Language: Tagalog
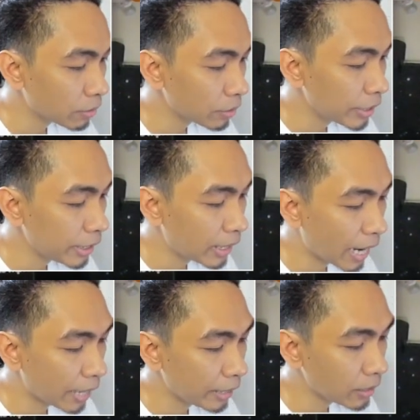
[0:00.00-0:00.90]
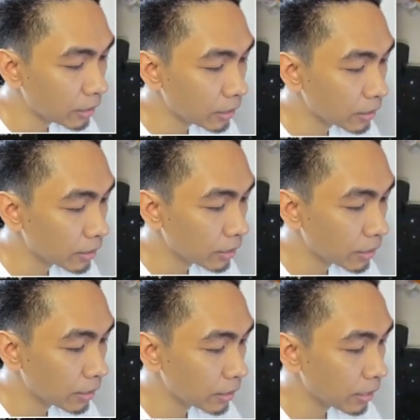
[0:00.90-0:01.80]
or hihilahin
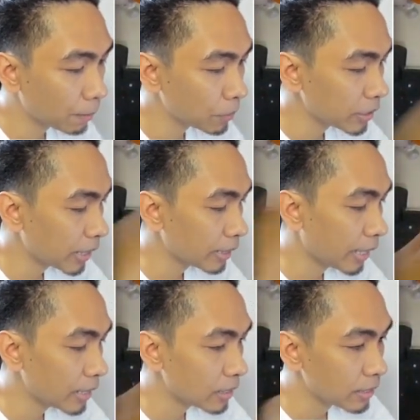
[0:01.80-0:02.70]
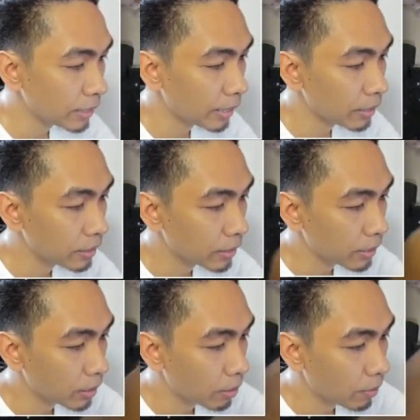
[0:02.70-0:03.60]
tapos itataas
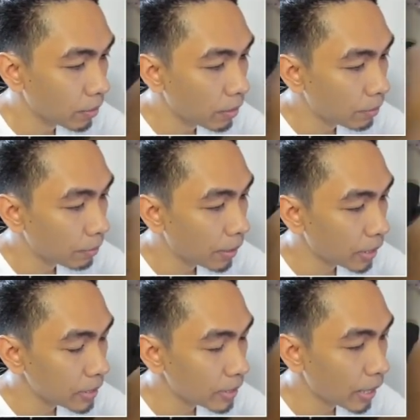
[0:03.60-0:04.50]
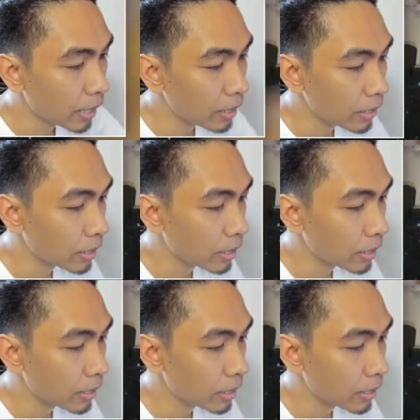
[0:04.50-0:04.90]
Para sa